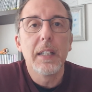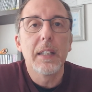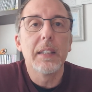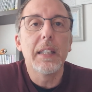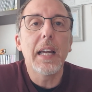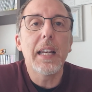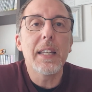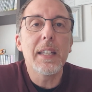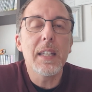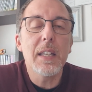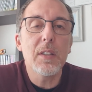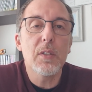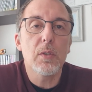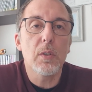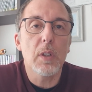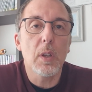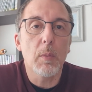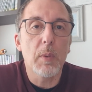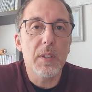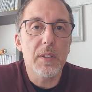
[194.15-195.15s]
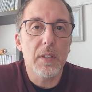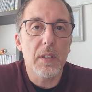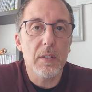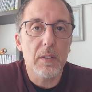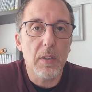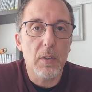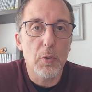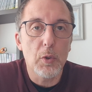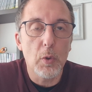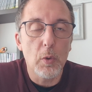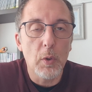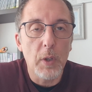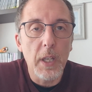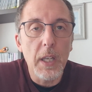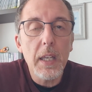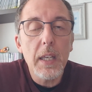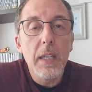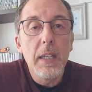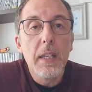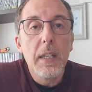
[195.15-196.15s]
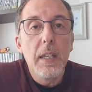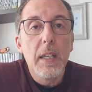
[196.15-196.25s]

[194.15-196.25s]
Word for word: dall'inizio di questa stagione,